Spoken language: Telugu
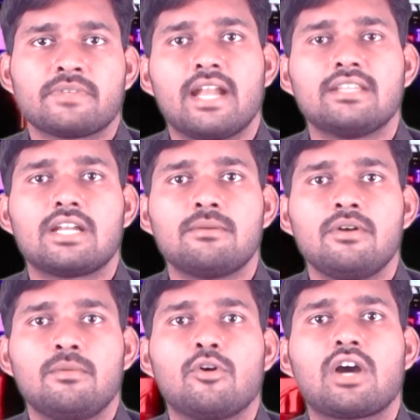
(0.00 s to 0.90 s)
అనంతరం
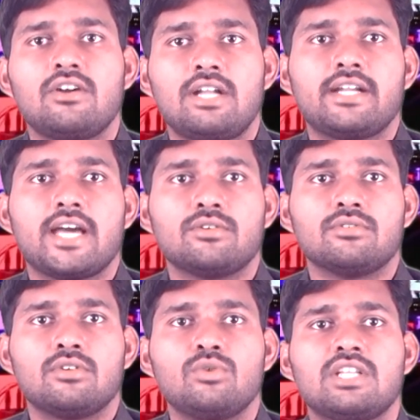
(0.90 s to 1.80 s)
మొక్కలు నాటారు
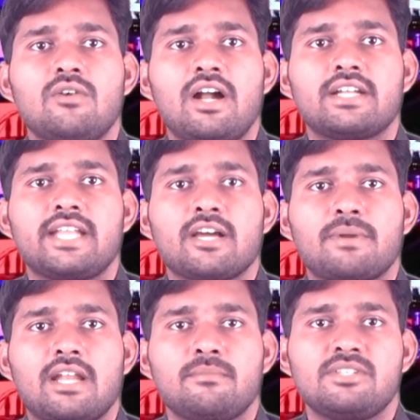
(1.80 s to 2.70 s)
నూతన వాటర్ ట్యాంక్
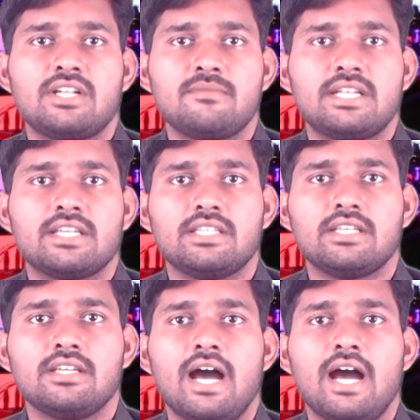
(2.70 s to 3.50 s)
ప్రారంభించడం జరిగింది